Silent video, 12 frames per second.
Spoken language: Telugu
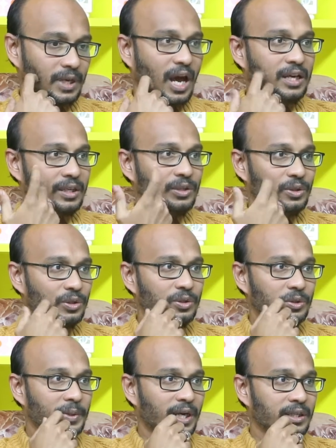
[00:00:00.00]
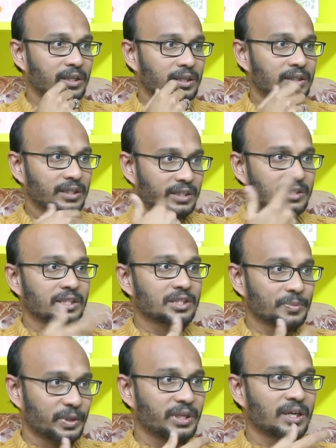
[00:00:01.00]
నాకెందుకు బాధ నేను
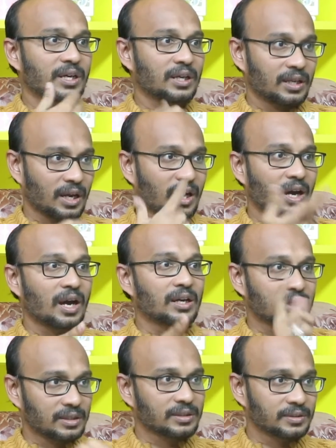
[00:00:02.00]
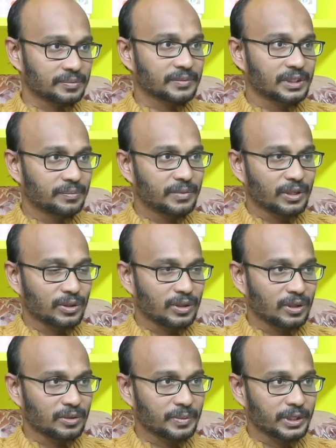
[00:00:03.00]
చచ్చిపోయాక నా హార్ట్
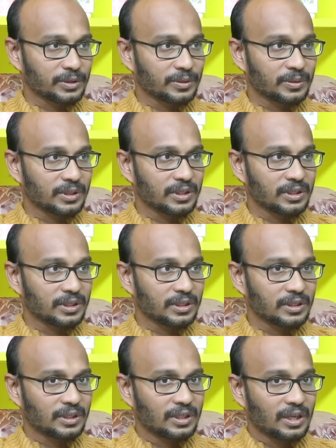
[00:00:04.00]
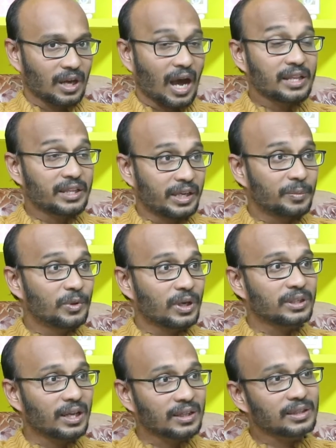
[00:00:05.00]
మరొకరిలో బ్రతుకుంటుంది అని అది ఏమో
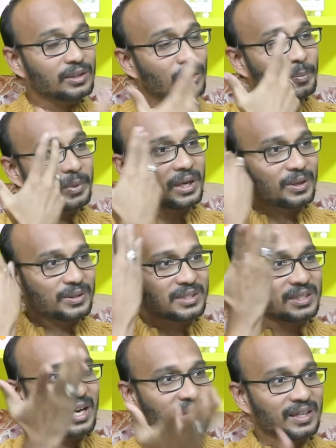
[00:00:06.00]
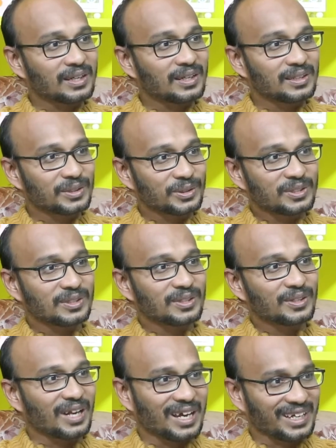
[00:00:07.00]
అంటే అంత గొప్ప ఆలోచన నాకెట్లా
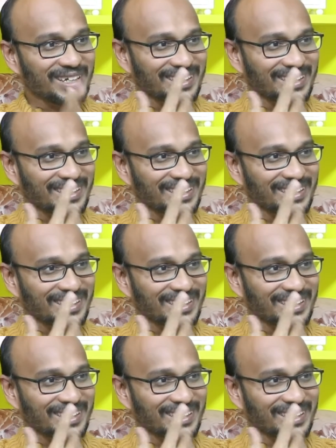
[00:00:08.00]
వచ్చిందో నాకే